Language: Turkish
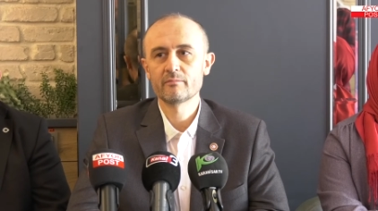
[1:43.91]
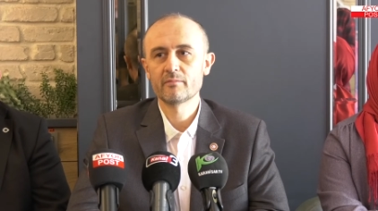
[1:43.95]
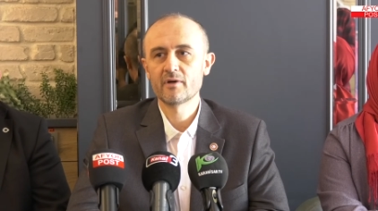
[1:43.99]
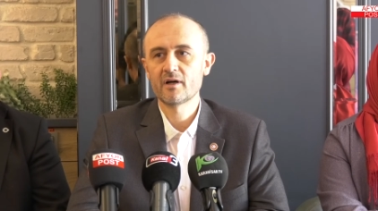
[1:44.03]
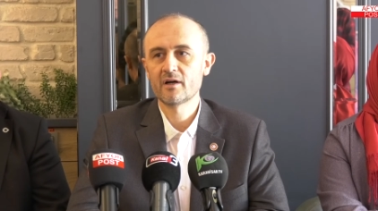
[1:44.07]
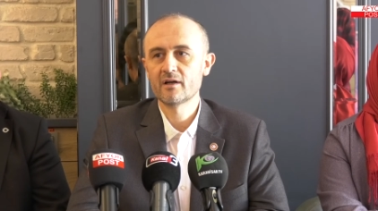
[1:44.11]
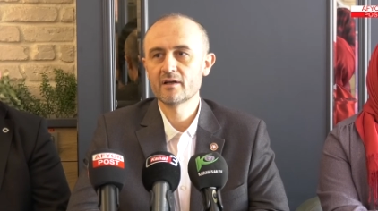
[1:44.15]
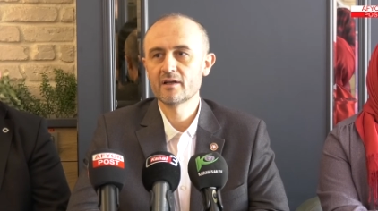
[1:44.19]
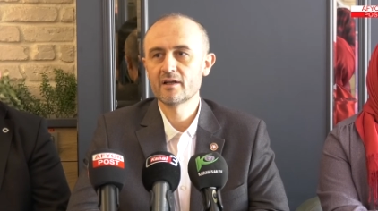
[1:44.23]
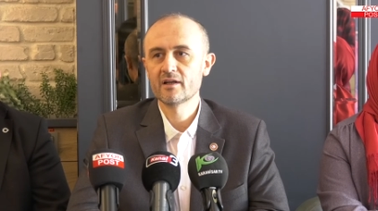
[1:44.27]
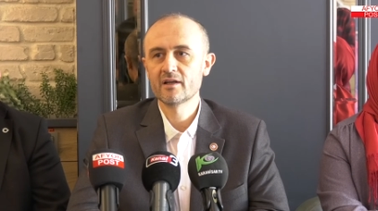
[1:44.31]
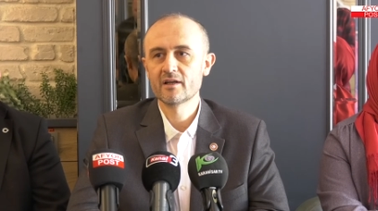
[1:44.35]

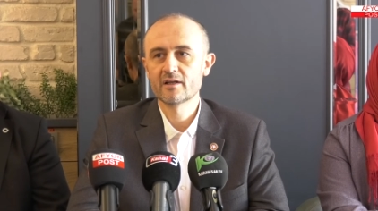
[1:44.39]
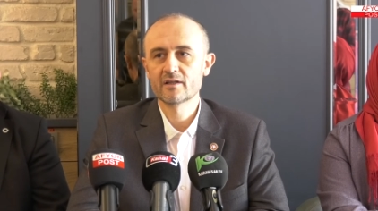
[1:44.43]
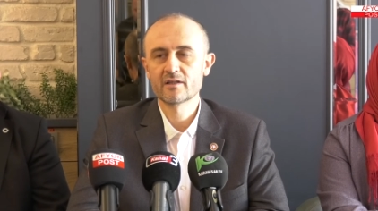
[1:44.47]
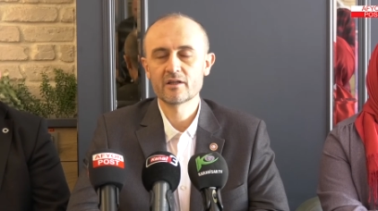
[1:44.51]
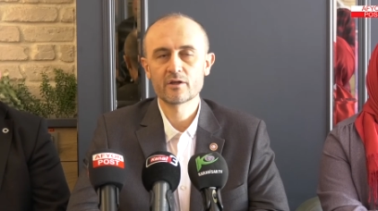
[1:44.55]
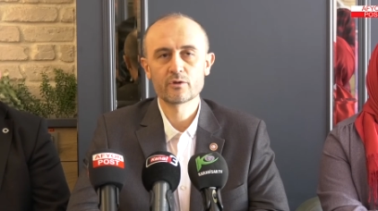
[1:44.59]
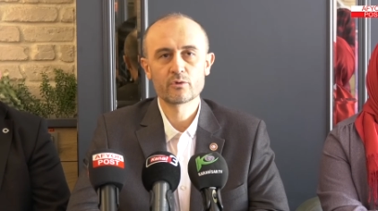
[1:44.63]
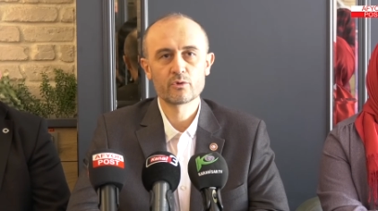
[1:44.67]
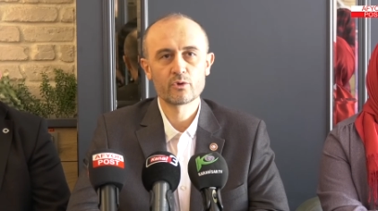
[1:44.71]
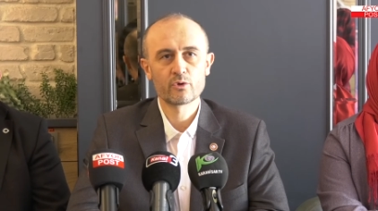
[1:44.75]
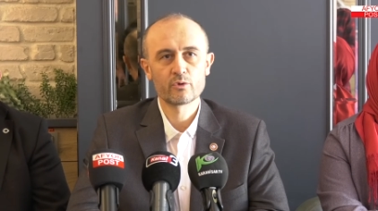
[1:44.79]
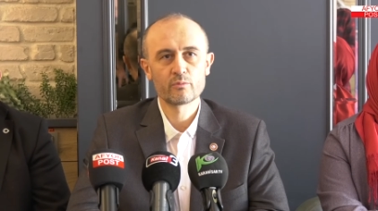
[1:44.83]

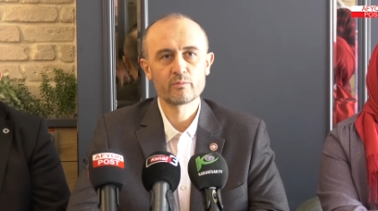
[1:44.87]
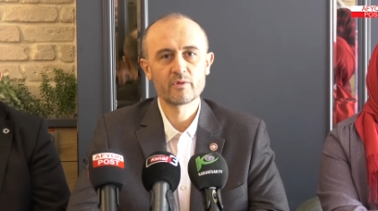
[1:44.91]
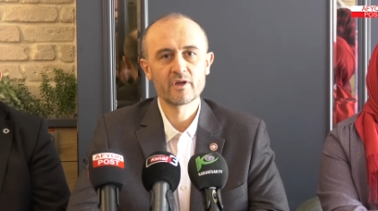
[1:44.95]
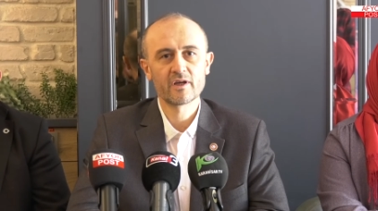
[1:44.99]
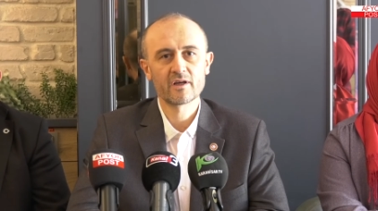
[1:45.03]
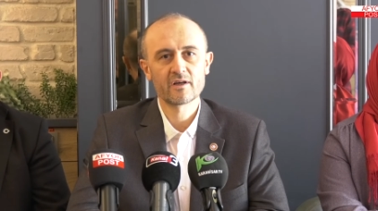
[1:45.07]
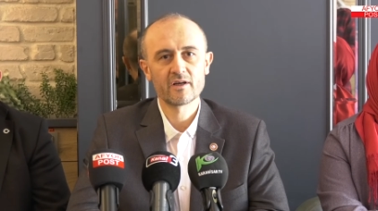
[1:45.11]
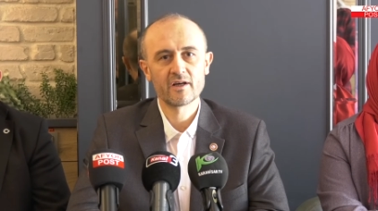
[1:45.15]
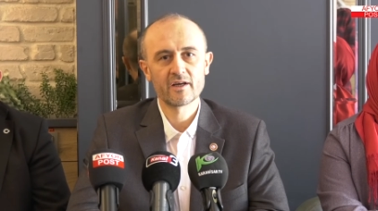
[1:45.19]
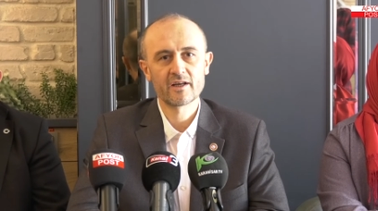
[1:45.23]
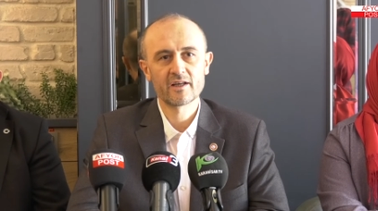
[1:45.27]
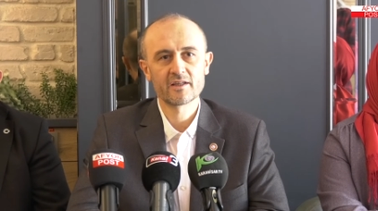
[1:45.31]
mahallelerinde
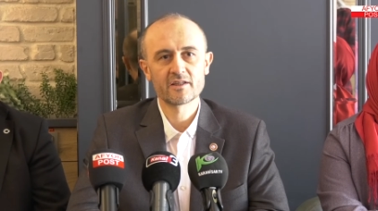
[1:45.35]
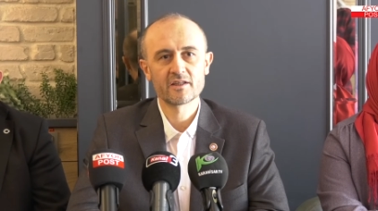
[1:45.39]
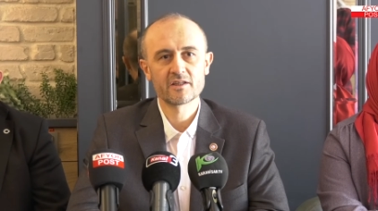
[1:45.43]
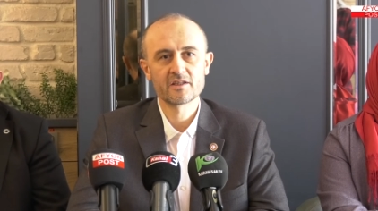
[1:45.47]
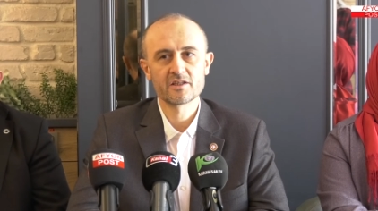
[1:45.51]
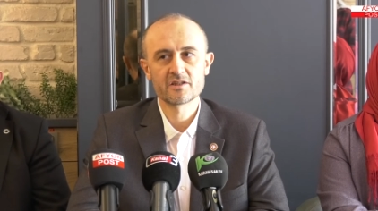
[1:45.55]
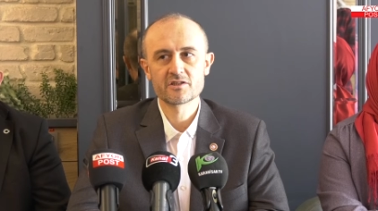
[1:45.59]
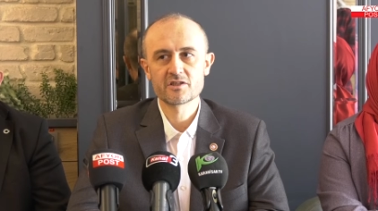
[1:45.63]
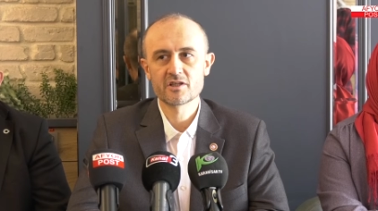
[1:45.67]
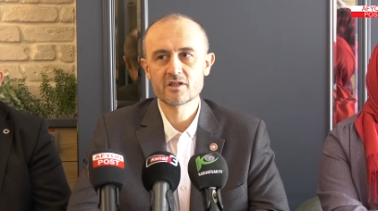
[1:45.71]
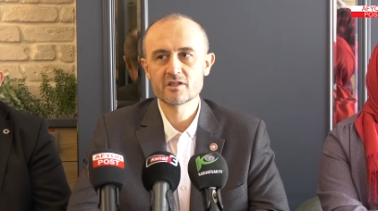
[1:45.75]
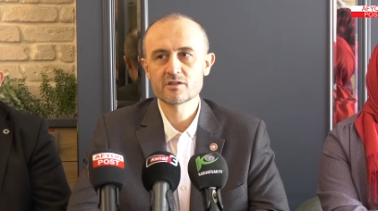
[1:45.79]
görünmeye gayret
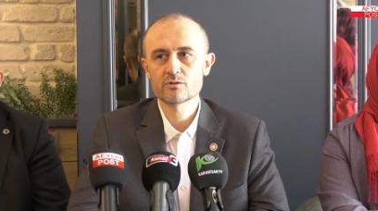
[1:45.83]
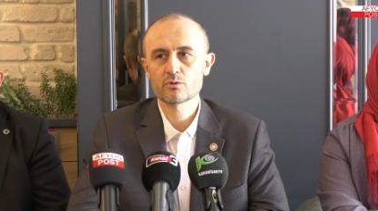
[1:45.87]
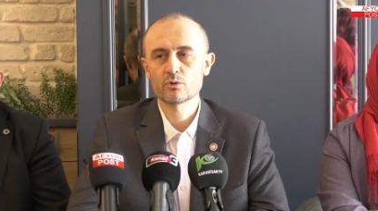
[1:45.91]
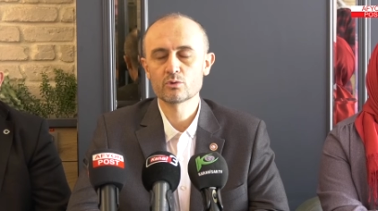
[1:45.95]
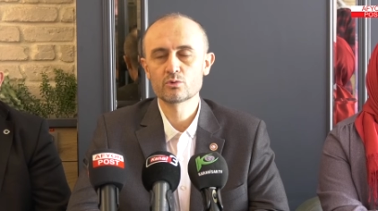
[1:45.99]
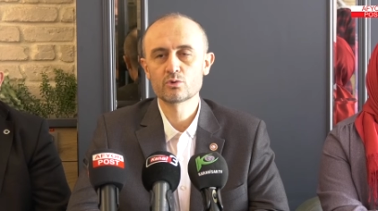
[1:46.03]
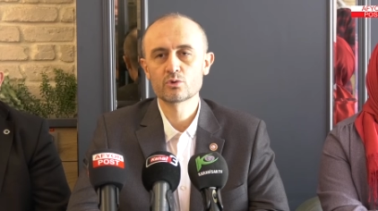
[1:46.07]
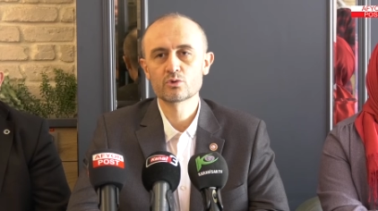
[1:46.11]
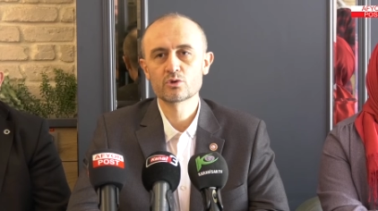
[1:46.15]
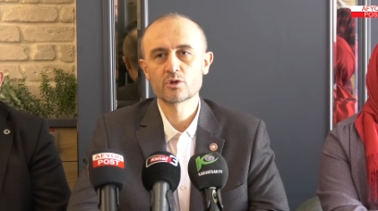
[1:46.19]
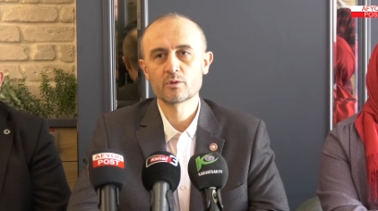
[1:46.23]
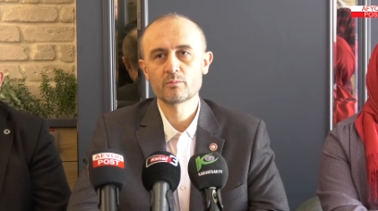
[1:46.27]
edeceğiz.
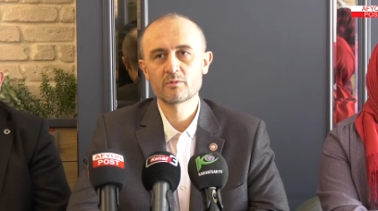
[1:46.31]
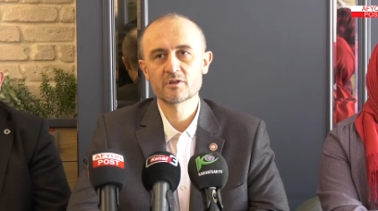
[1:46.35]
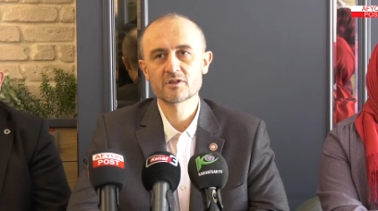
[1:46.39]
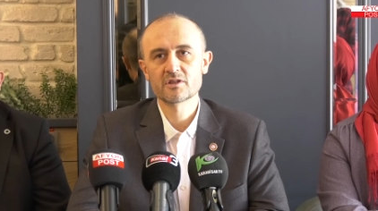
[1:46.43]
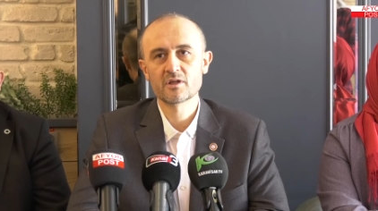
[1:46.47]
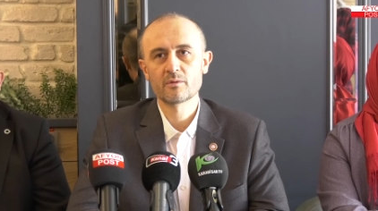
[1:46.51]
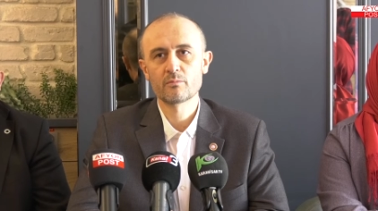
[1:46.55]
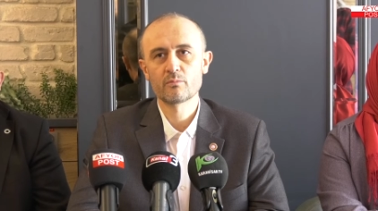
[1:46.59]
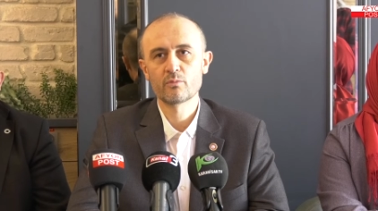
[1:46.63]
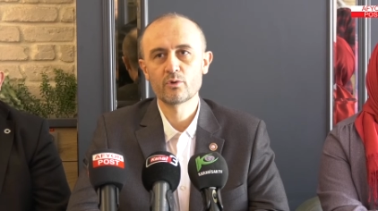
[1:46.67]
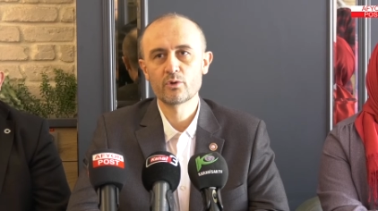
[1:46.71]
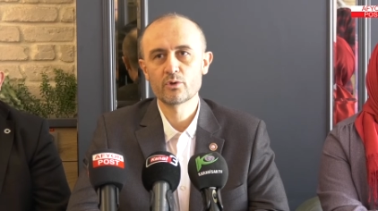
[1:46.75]
30
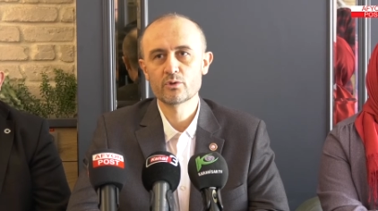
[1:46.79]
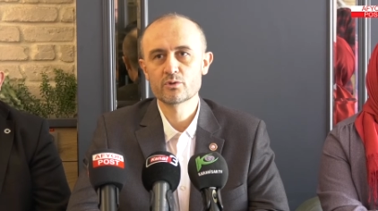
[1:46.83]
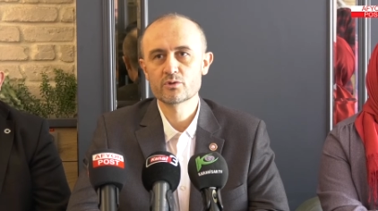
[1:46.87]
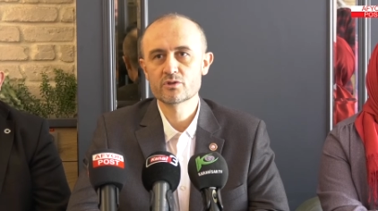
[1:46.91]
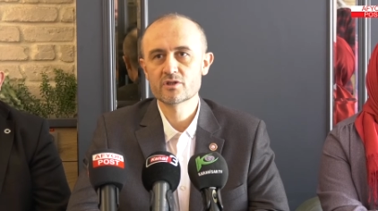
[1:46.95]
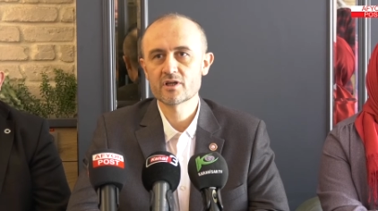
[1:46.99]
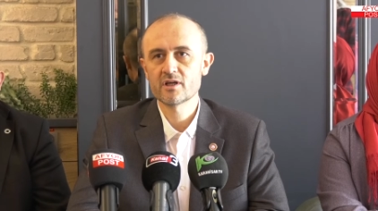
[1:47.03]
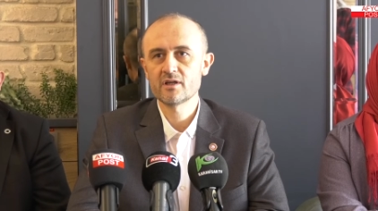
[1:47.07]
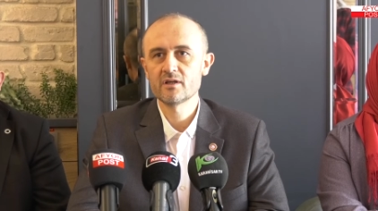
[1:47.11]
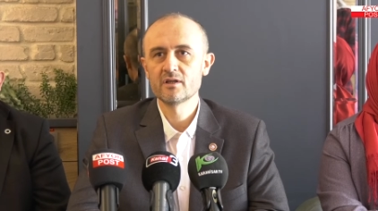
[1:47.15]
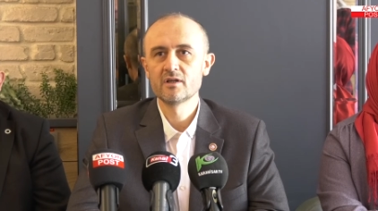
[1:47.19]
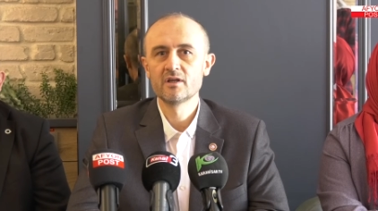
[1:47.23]
Ramazan
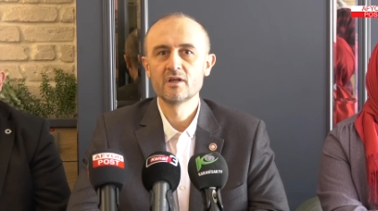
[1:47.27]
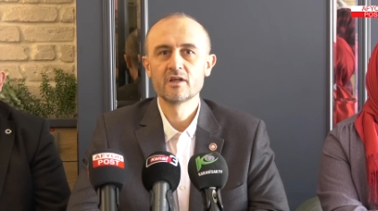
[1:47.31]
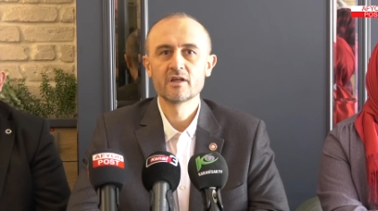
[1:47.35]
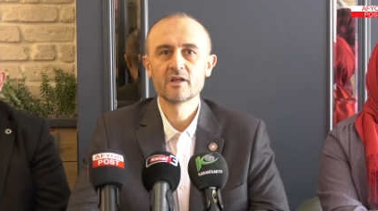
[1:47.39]
boyunca